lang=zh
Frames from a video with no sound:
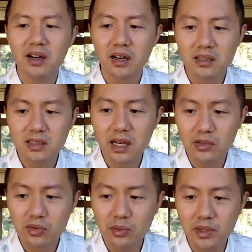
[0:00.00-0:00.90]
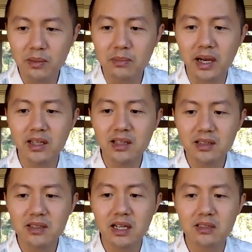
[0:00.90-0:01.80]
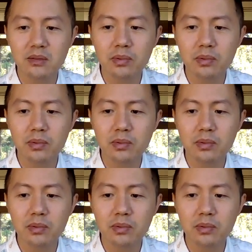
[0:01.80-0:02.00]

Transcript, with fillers: 而上述品牌定价是